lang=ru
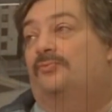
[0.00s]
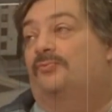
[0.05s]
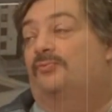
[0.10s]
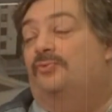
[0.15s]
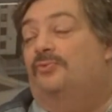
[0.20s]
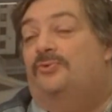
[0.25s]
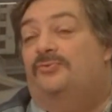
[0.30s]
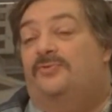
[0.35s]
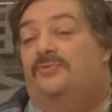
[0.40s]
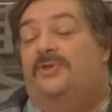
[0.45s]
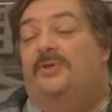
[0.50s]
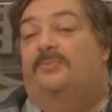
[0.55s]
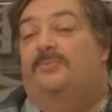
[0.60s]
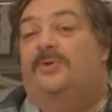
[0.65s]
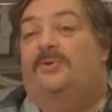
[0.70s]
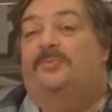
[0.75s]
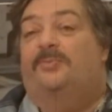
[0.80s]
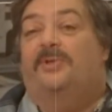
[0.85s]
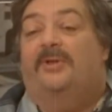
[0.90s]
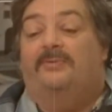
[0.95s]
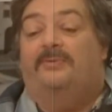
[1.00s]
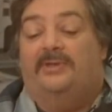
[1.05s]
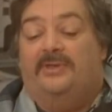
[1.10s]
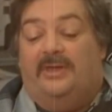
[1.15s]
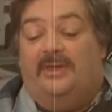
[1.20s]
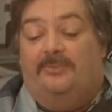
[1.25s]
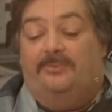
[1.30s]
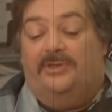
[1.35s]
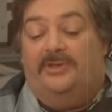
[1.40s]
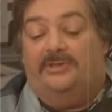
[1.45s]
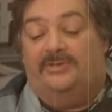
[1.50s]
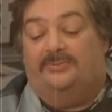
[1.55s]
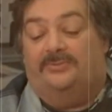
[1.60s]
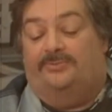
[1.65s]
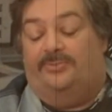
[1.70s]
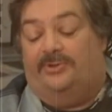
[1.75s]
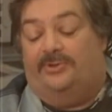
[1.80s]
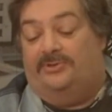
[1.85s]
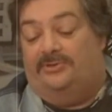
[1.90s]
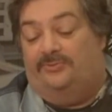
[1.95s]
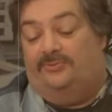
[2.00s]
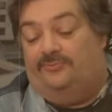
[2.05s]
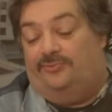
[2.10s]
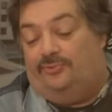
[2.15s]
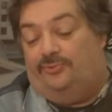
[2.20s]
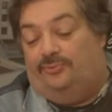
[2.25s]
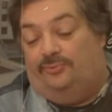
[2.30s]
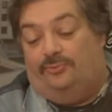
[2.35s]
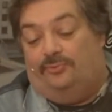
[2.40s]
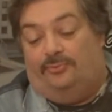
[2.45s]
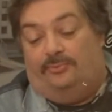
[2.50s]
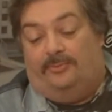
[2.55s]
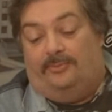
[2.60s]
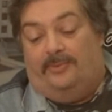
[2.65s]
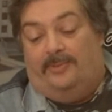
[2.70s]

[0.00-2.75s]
Вузовский преподаватель обязан прийти в школу.